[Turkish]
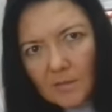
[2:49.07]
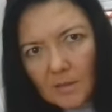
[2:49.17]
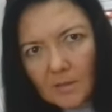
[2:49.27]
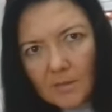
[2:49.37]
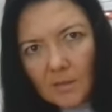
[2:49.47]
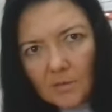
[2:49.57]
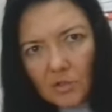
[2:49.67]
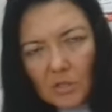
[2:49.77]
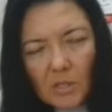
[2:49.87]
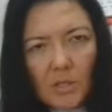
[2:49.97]
sayısal
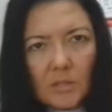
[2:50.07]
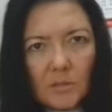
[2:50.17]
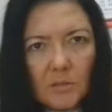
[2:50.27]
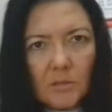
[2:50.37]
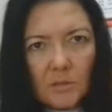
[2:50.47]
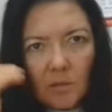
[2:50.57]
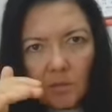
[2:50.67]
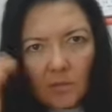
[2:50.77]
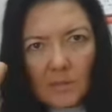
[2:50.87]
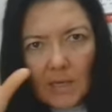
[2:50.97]
eşit ağırlık
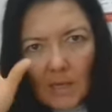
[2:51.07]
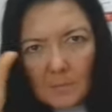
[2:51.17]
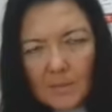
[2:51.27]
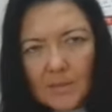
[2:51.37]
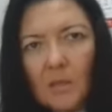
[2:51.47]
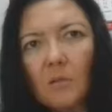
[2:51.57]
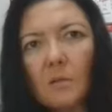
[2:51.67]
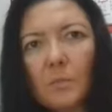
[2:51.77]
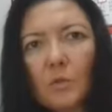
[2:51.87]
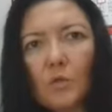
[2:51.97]
ve genel bir
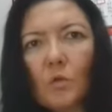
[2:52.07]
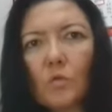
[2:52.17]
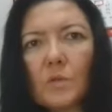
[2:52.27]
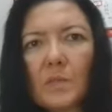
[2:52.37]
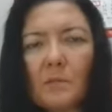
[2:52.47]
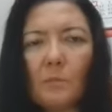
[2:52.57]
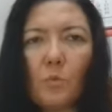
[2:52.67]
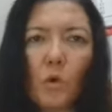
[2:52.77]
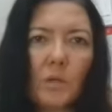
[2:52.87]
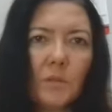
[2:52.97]
sınav yapılıyor. O
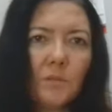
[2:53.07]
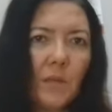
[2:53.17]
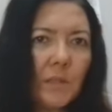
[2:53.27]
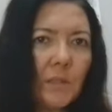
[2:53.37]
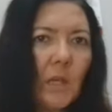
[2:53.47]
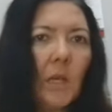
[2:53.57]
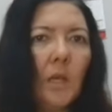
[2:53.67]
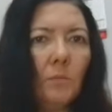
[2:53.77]
sınavın puanı var.